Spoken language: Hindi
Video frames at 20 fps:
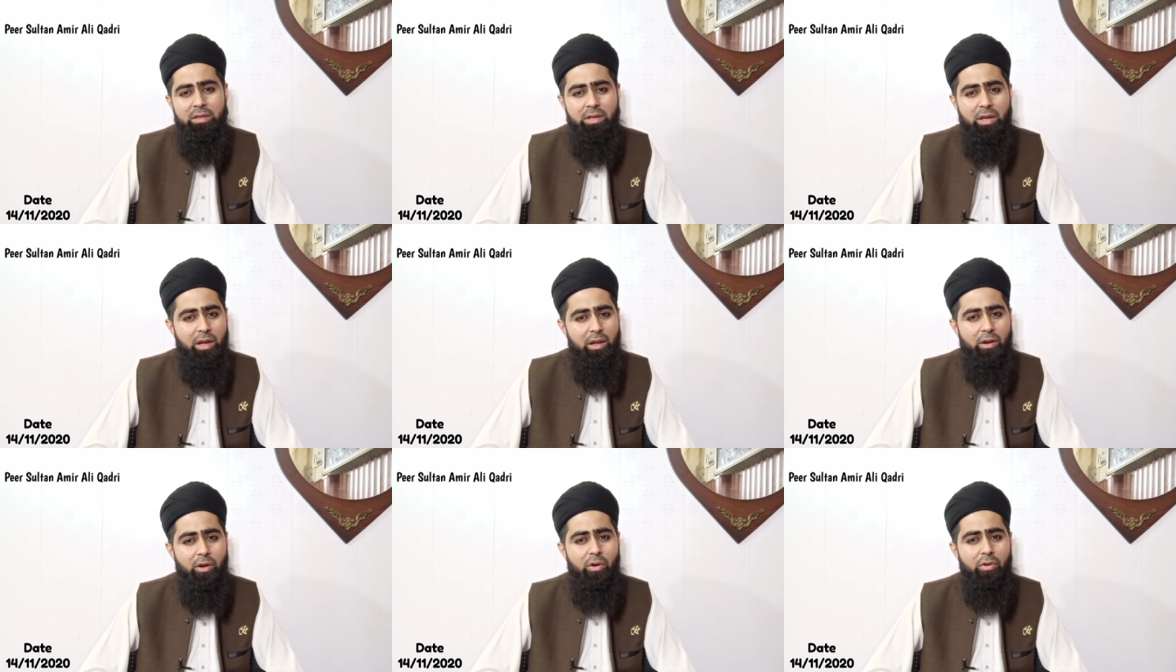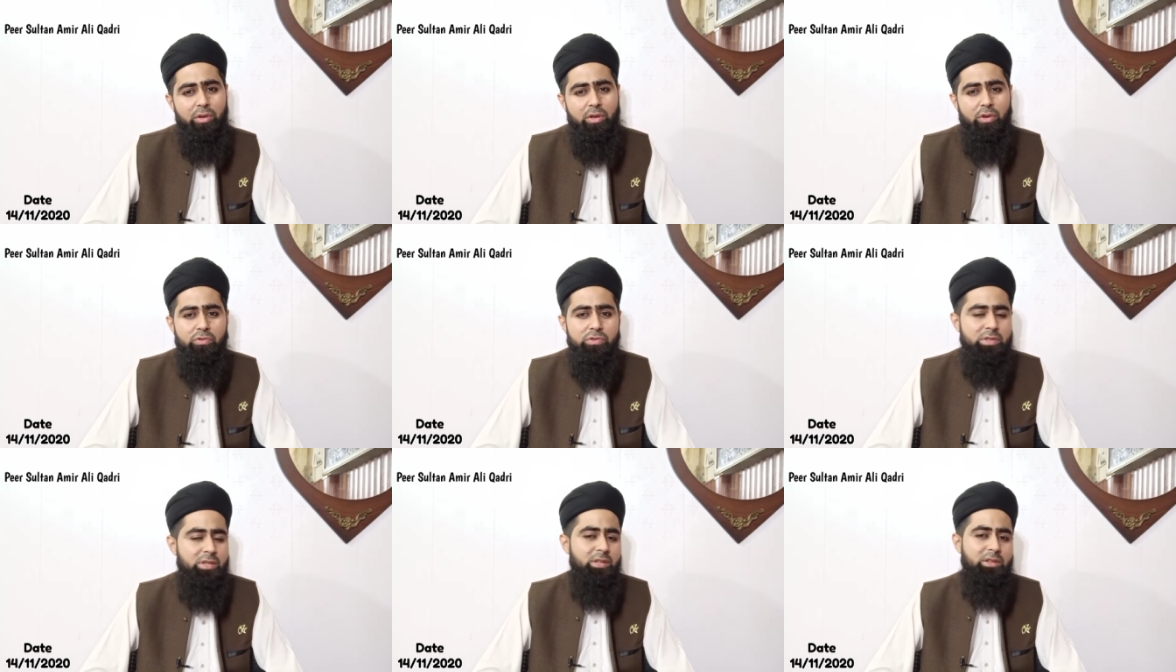ये ना हो
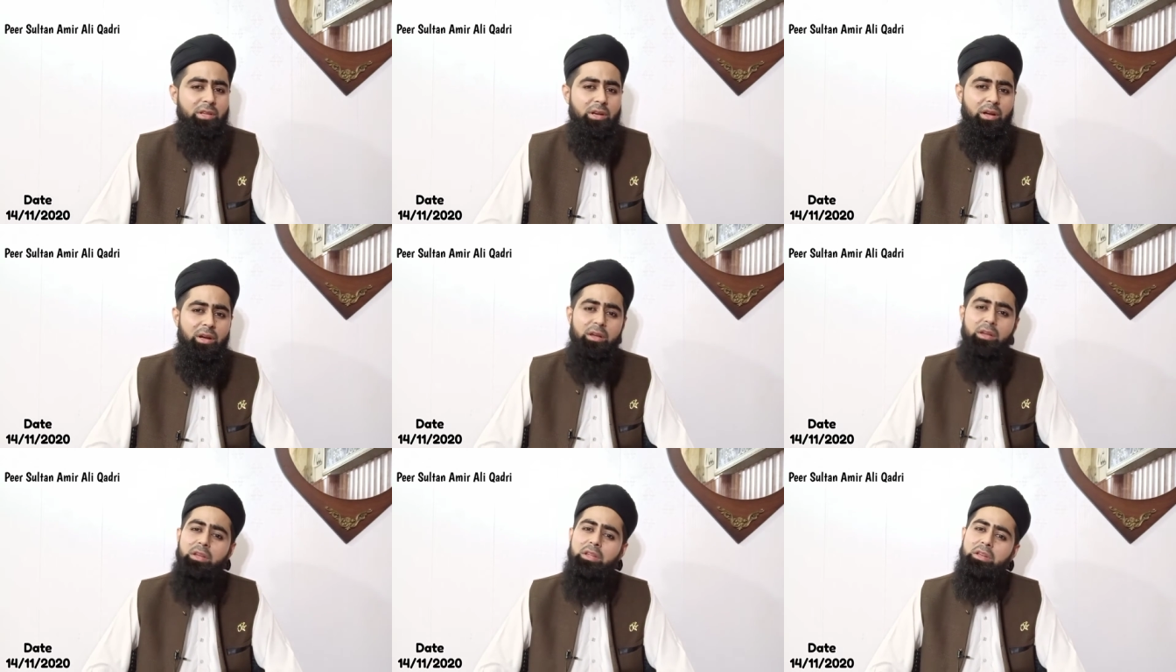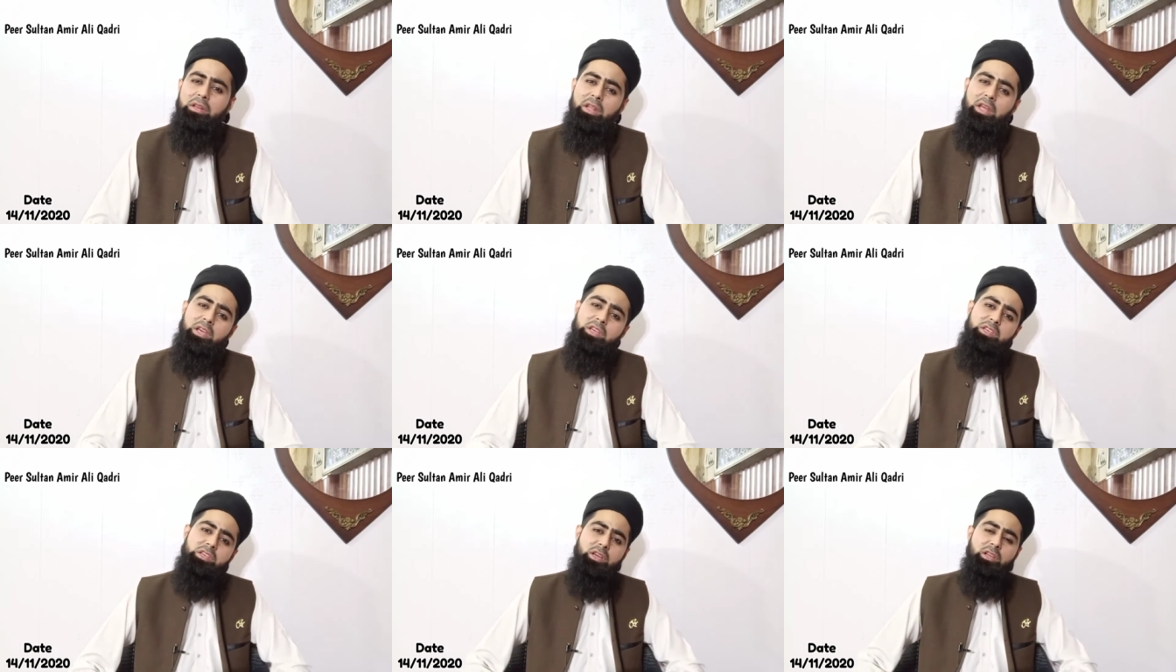कि उसी तरह
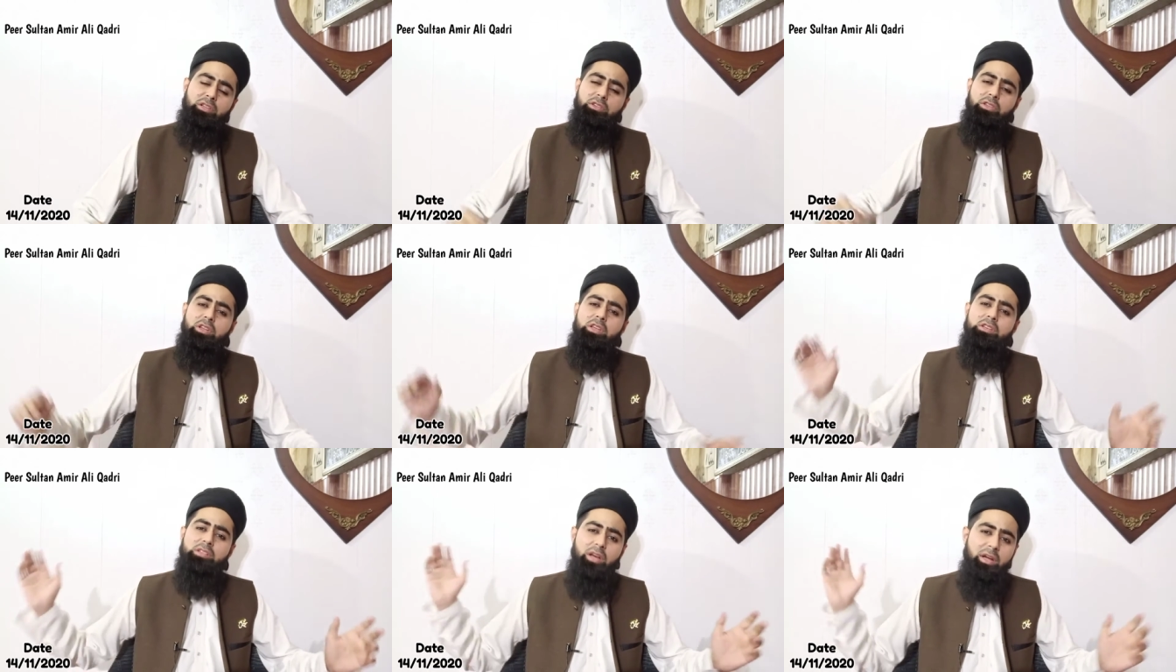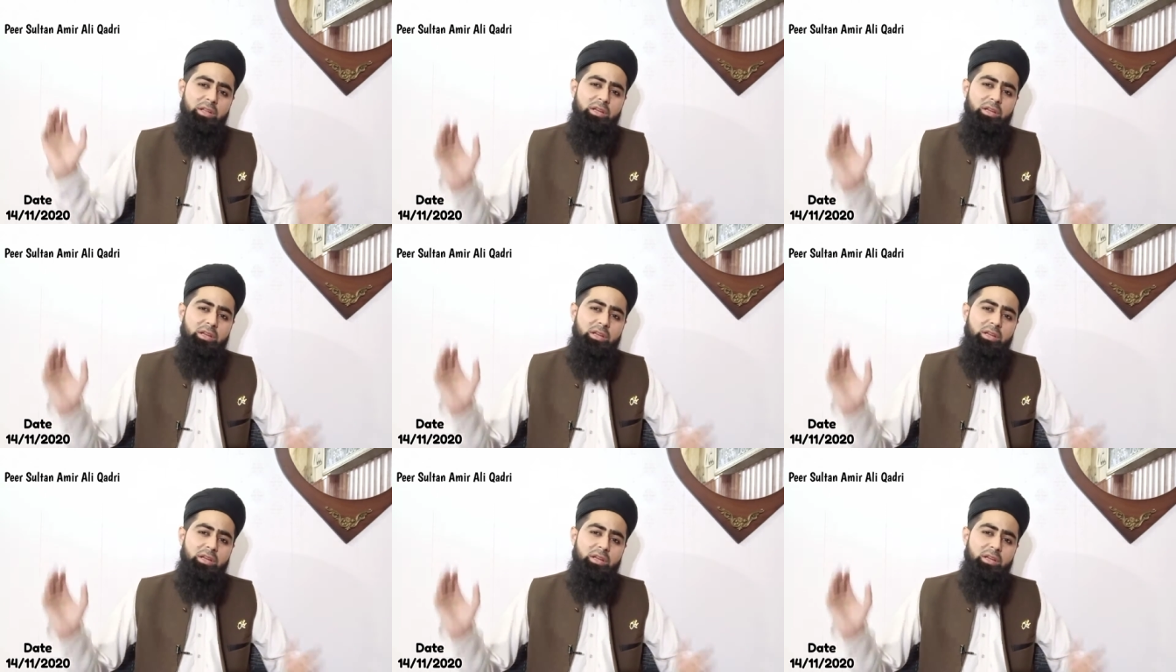नेकियां इतनी